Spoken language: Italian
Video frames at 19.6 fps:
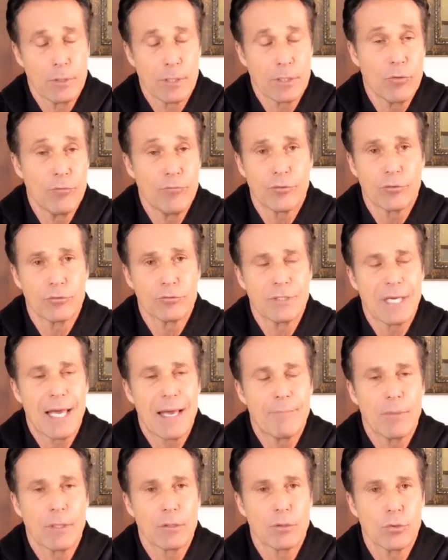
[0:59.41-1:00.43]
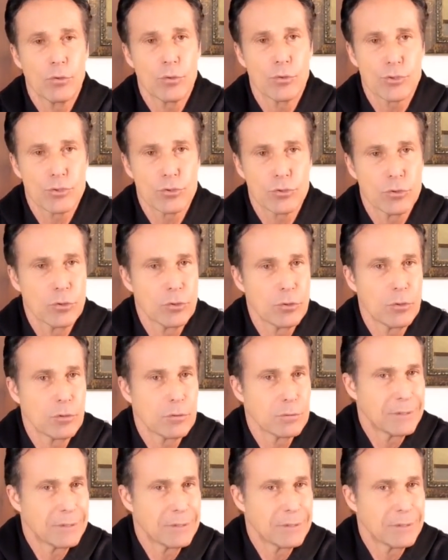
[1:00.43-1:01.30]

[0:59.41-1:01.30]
le confrontiamo al costo